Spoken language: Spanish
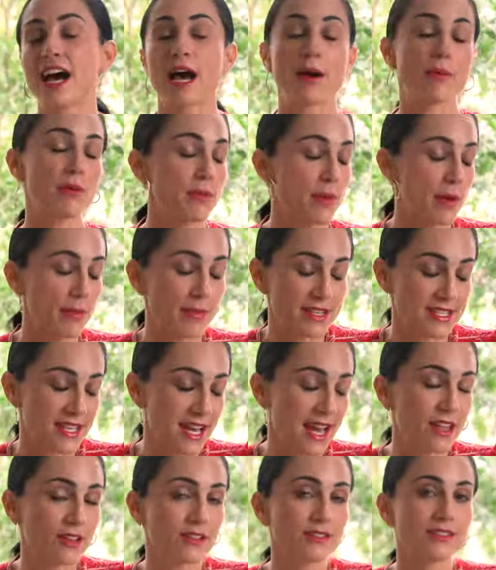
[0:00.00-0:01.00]
A mí me ha
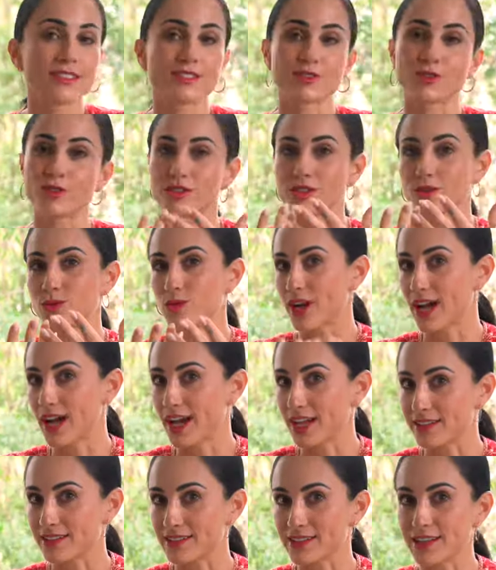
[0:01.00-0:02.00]
pasado, estoy
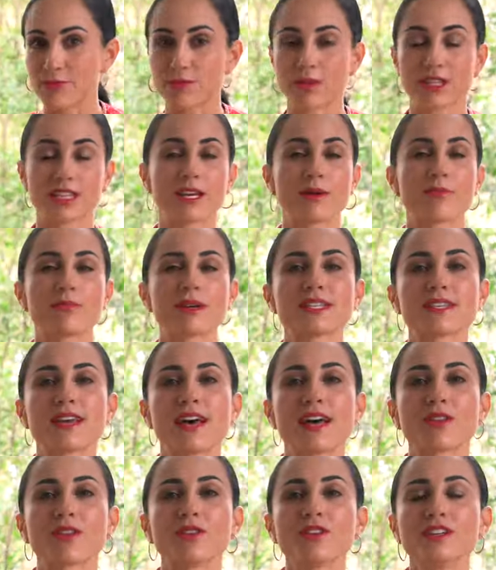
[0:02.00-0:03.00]
segura que a ti también te ha
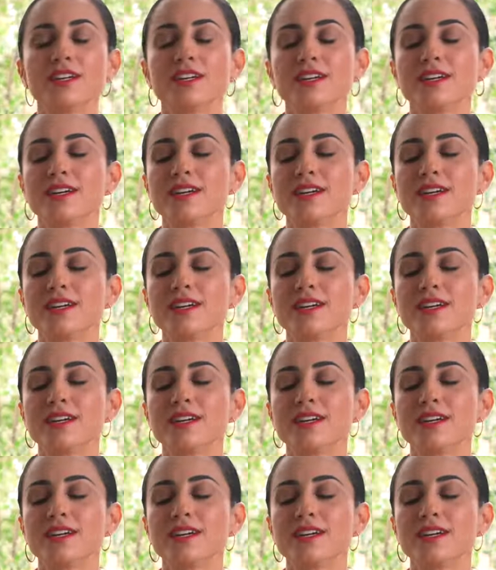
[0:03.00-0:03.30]
pasado,